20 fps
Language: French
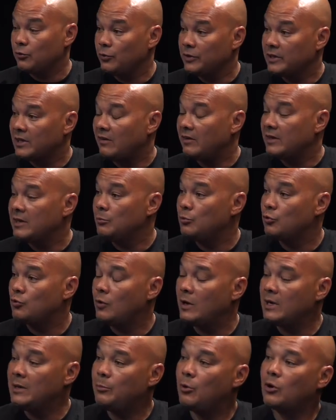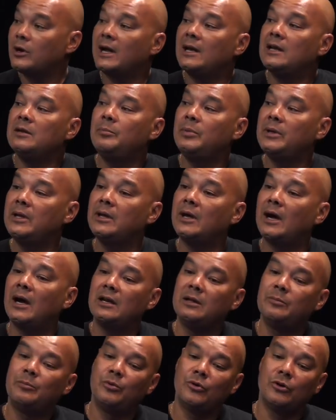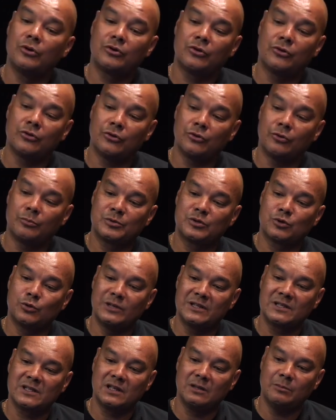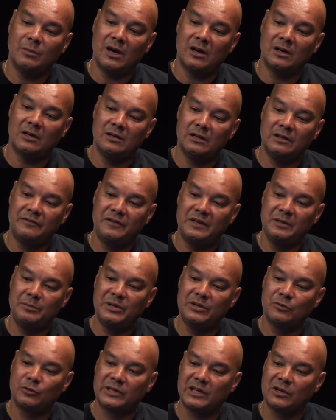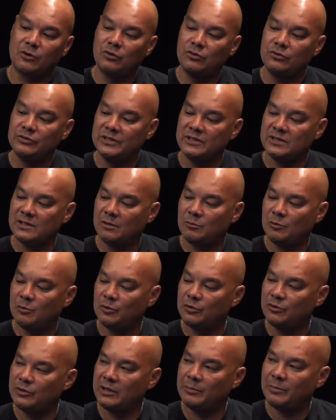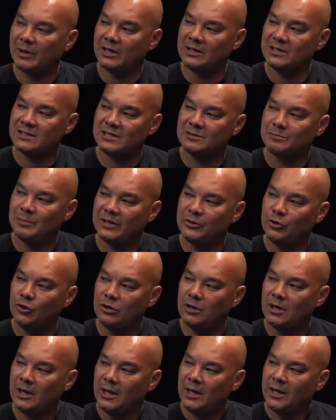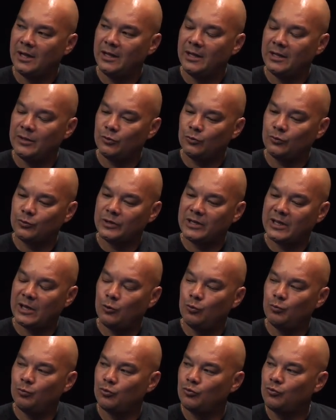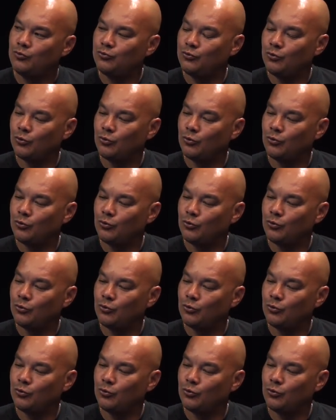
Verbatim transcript: ils travaillaient beaucoup à l'époque à l'épée, à l'époque, euh, parce que l'Escrima, les Philippines ont été colonisées à un moment donné par les Espagnols, et donc il y a eu beaucoup de